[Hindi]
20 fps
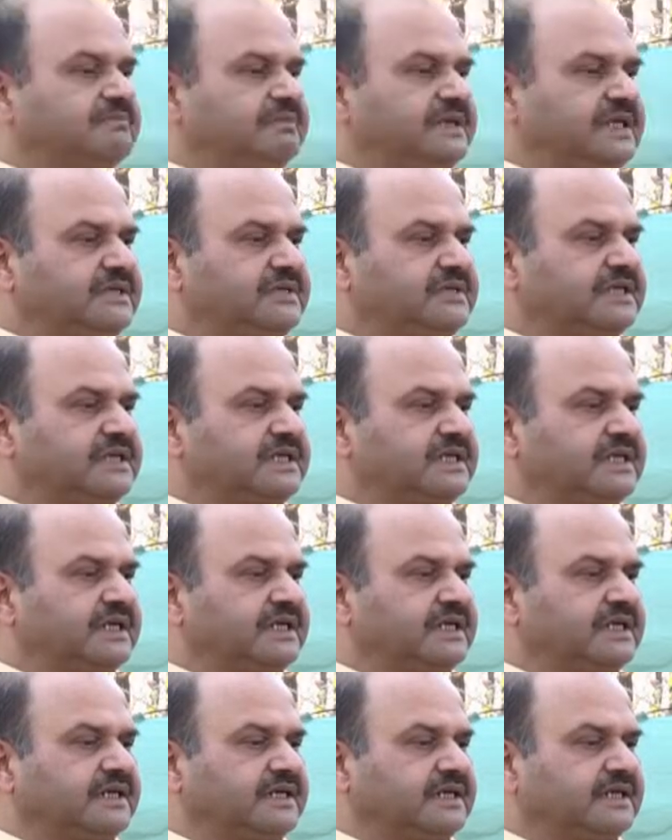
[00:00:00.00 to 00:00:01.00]
बेसिक
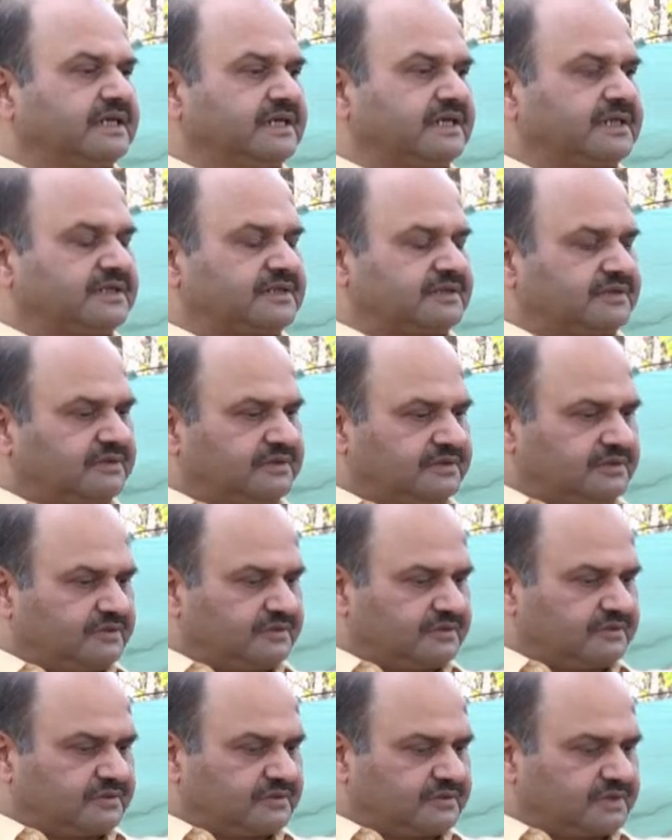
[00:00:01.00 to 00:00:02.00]
है
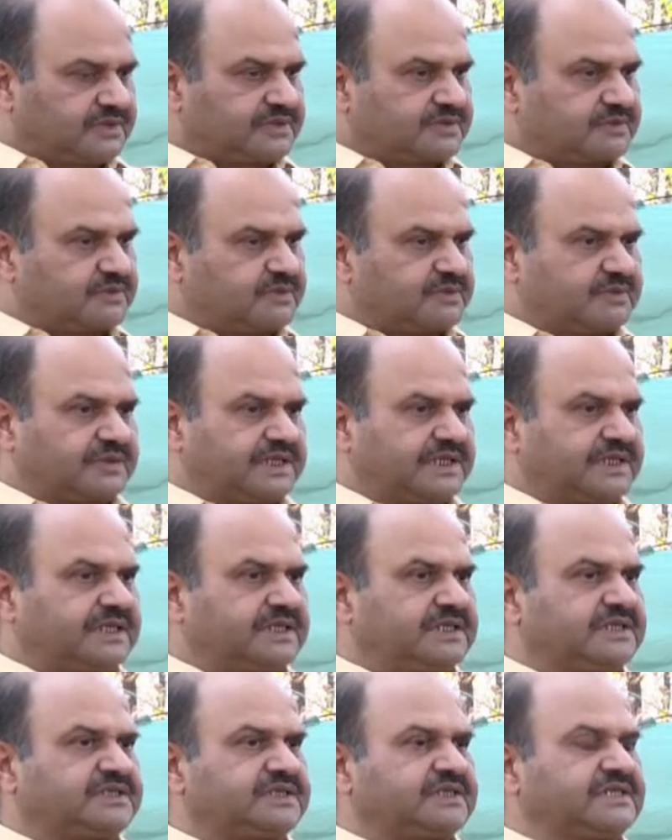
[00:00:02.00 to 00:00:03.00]
जो टूरिस्ट को रुकने के
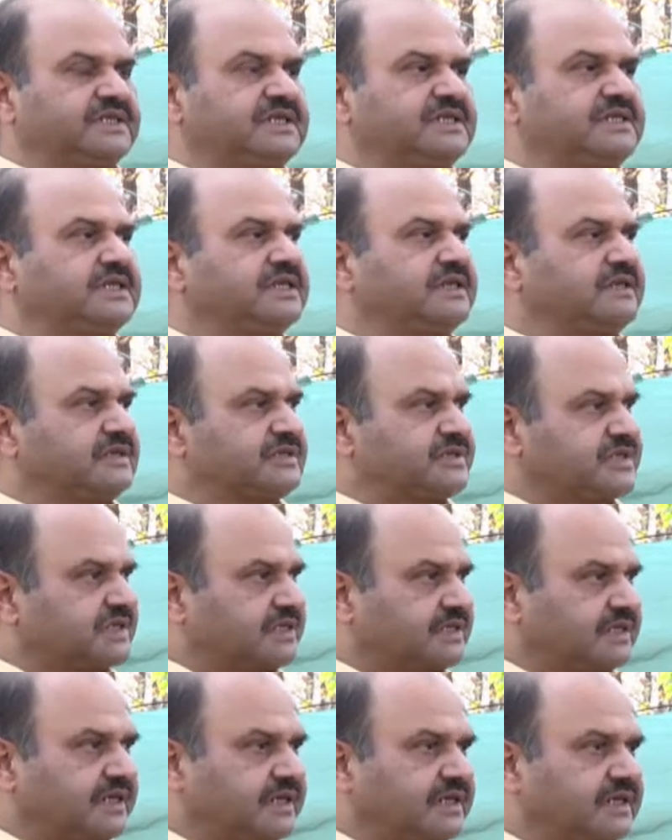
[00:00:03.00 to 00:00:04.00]
लिए चाहिए कि एक
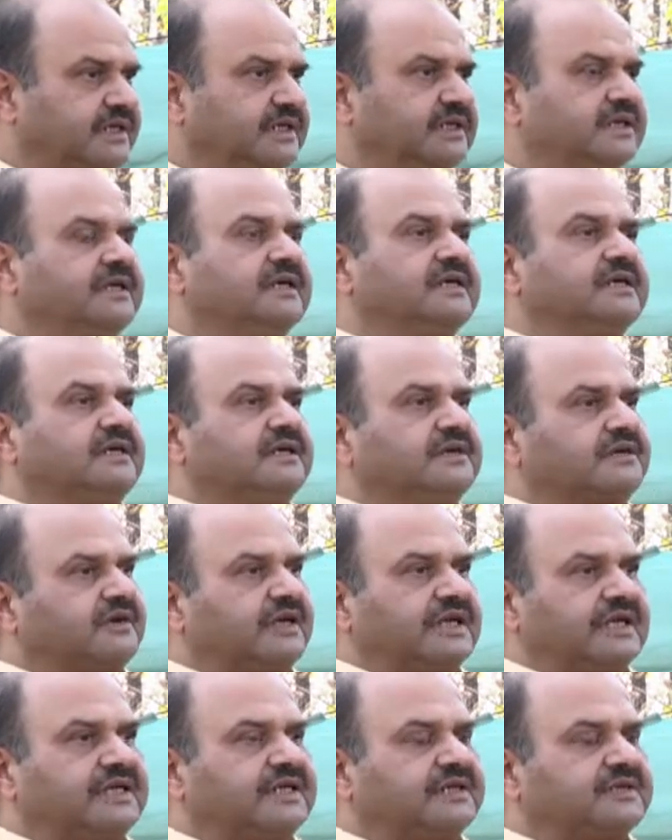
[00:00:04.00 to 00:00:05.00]
किचन है
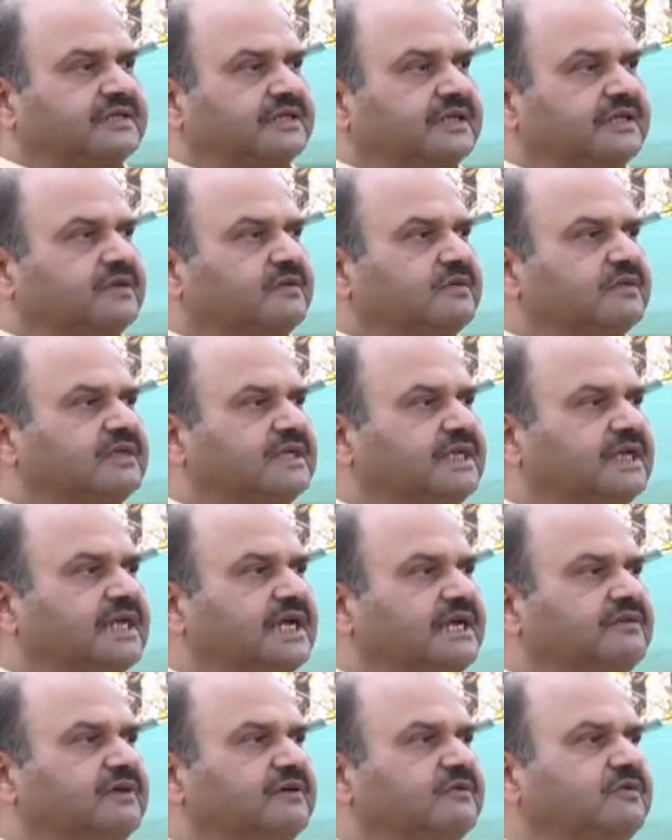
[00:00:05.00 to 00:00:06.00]
टॉयलेट्स है उसके
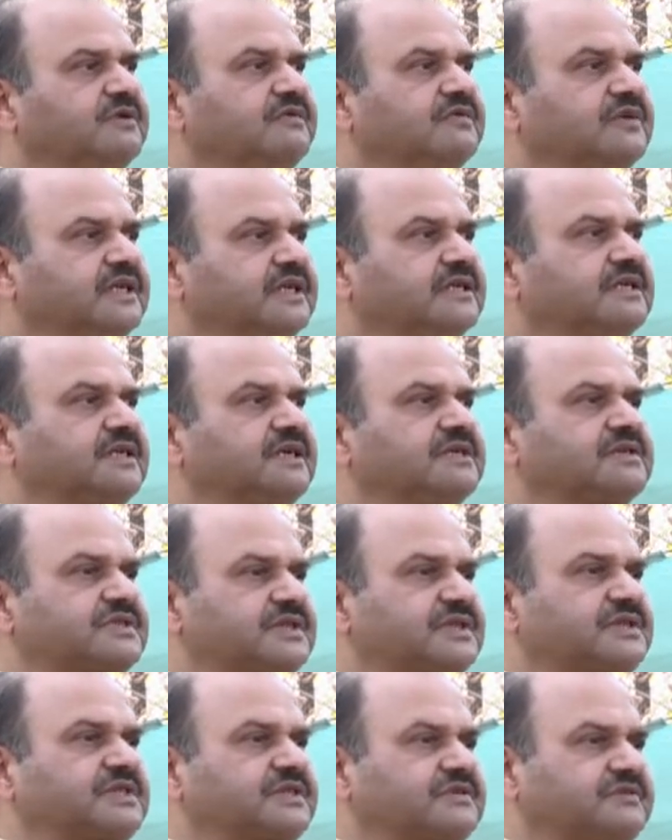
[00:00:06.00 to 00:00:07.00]
अलावा कोई वृहद
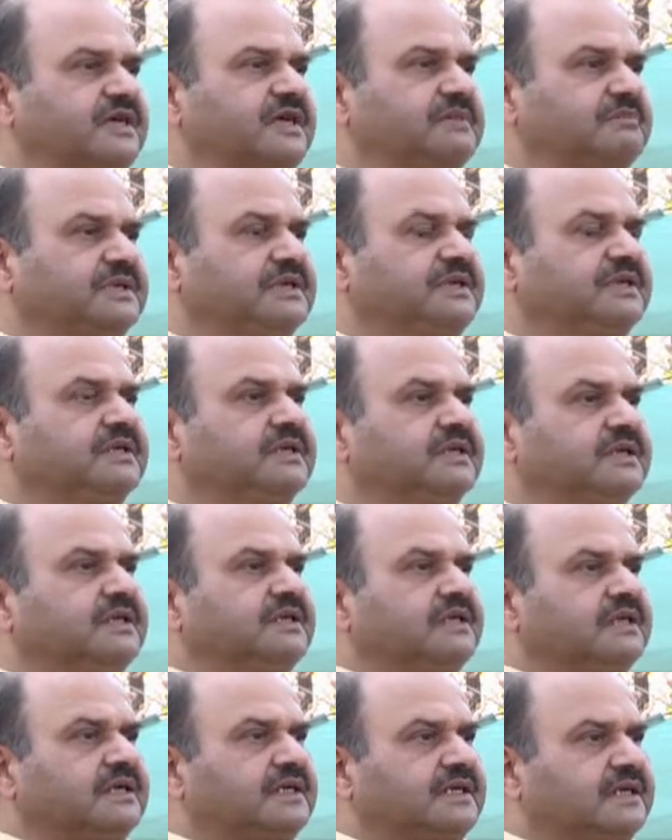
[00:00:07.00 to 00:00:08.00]
कंस्ट्रक्शन वहाँ पे
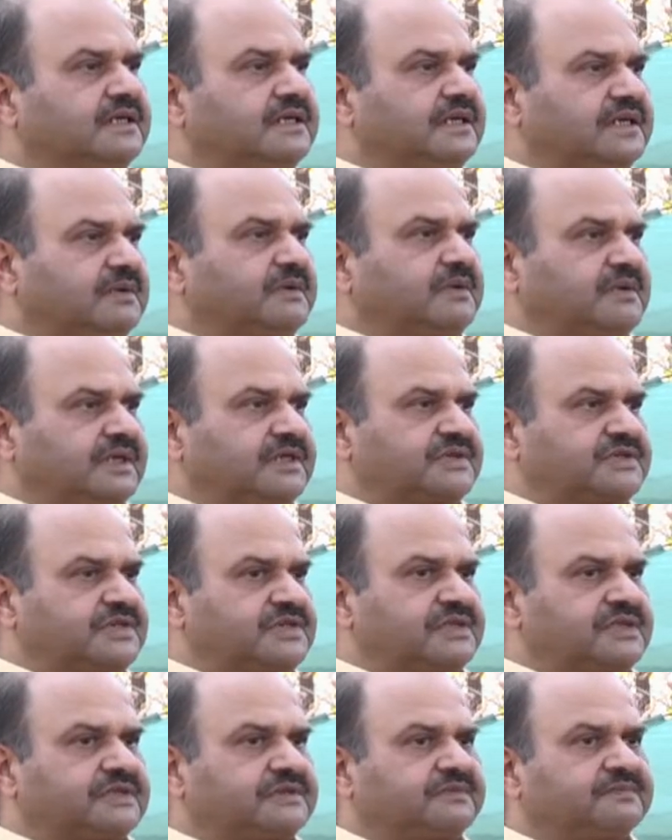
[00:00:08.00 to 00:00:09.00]
नहीं होना
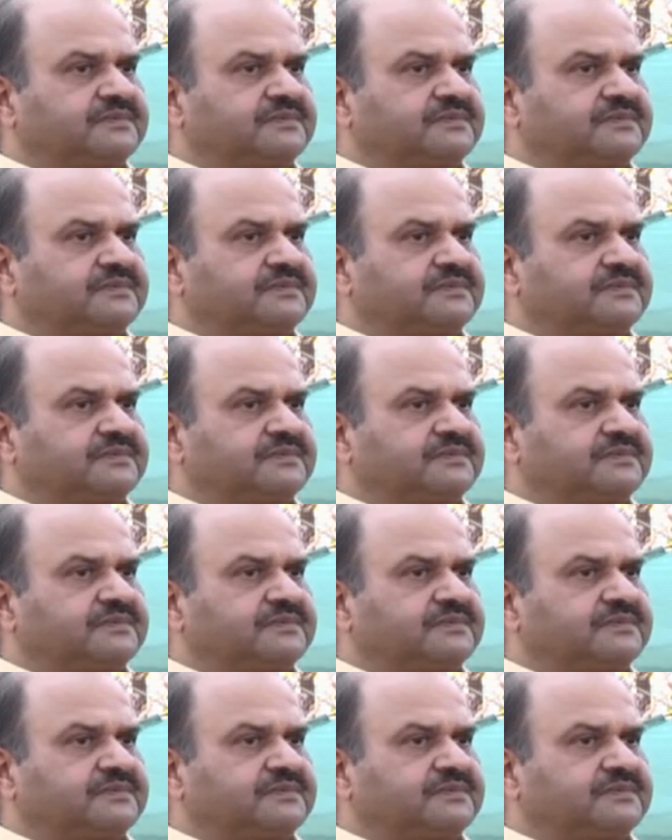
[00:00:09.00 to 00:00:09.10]
चाहिए